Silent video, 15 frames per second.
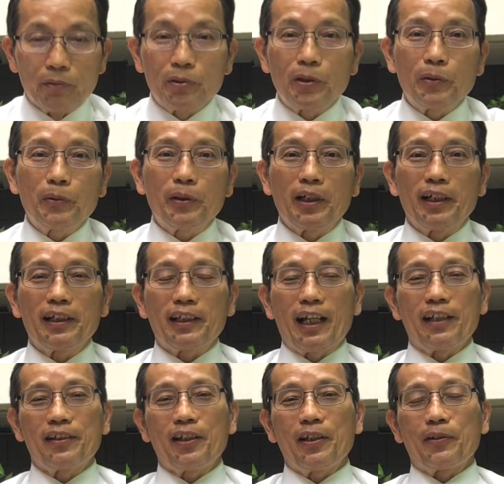无论如何，
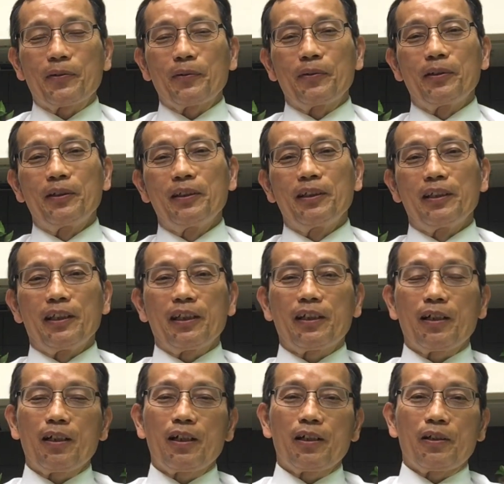感谢主，一
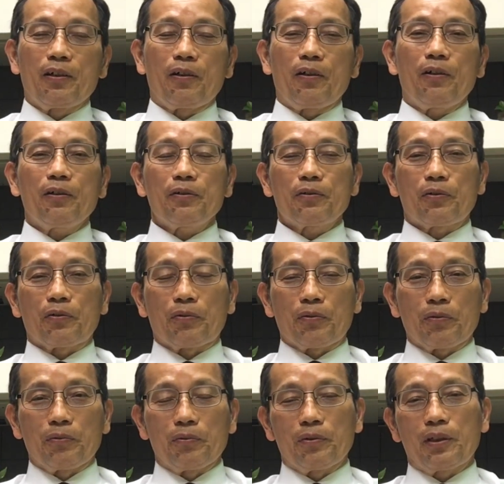个有
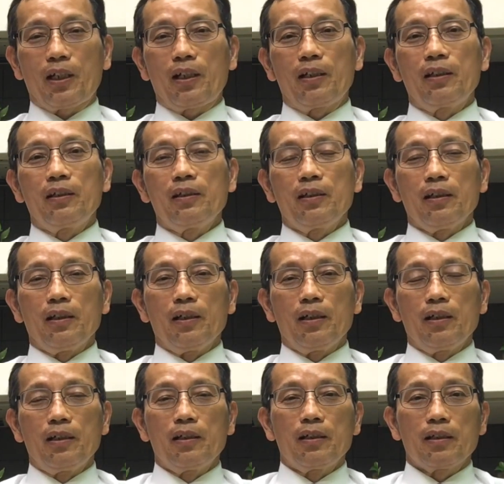主的
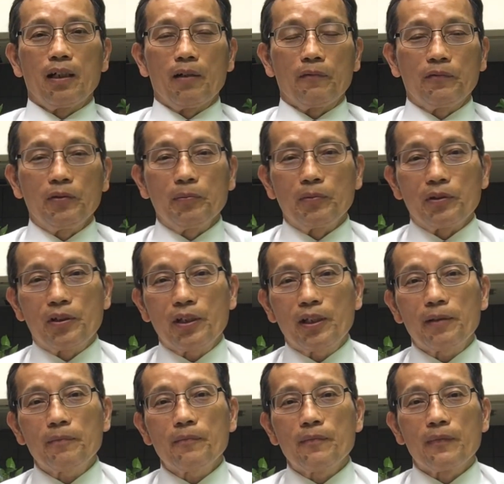啊父母
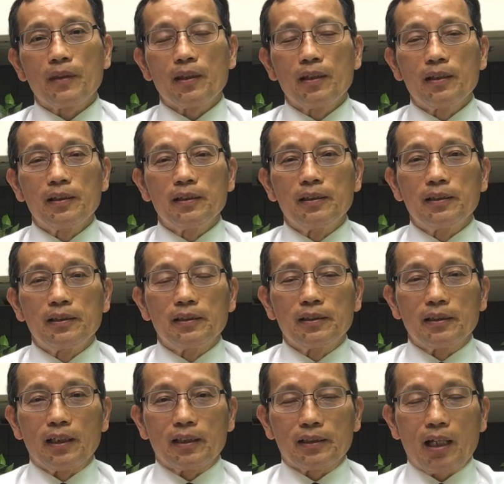亲
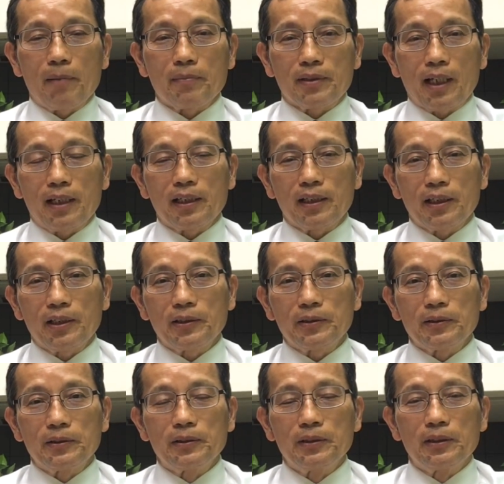啊，他们才能够
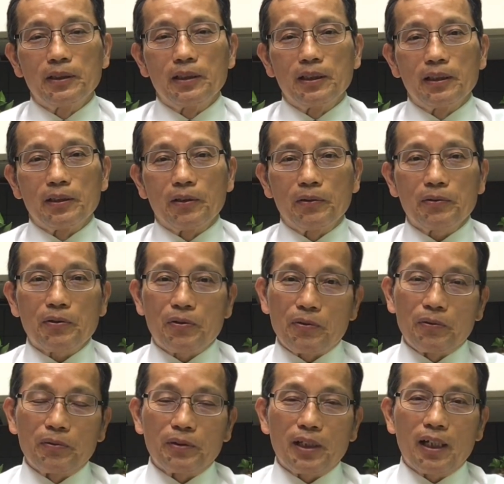有
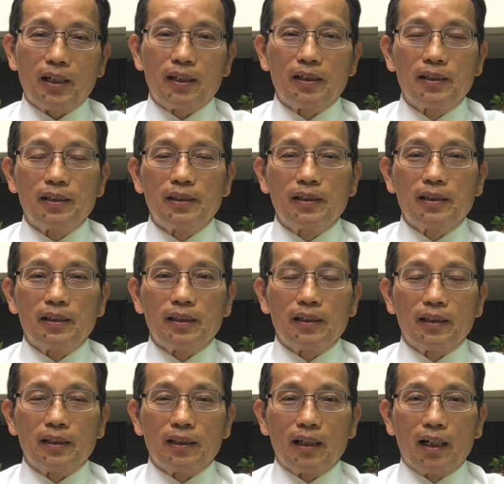主的
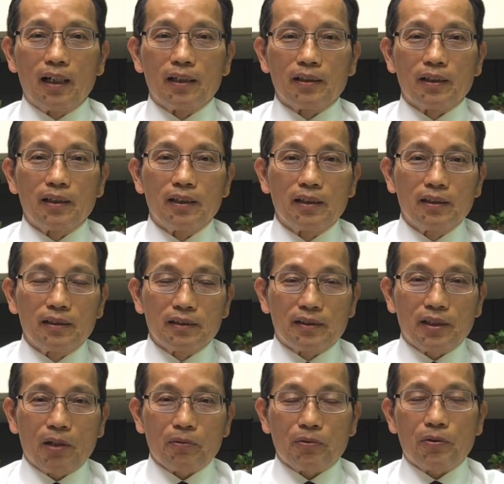啊
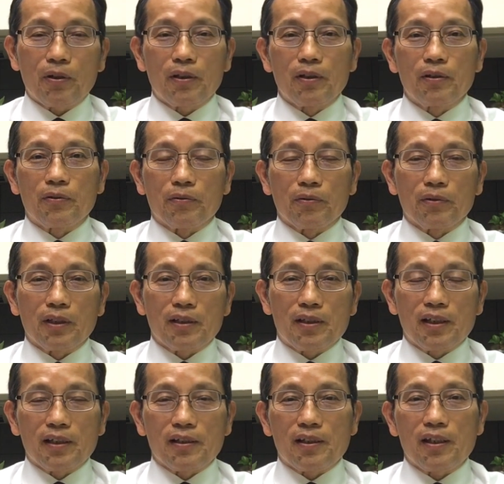教训、主的
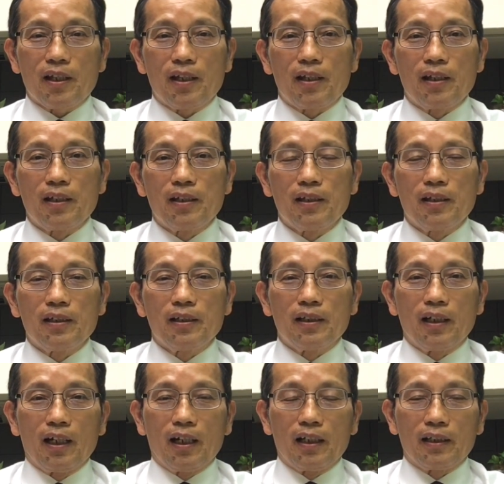警戒
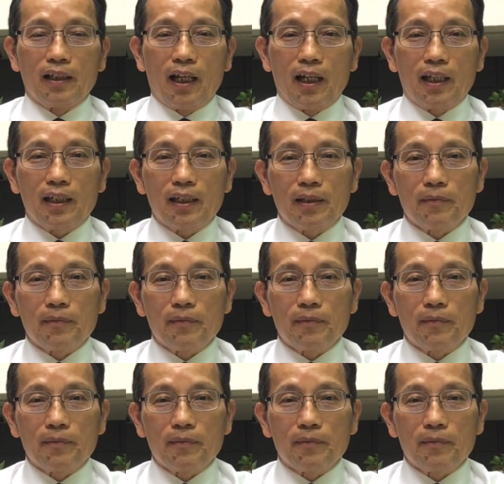啊，来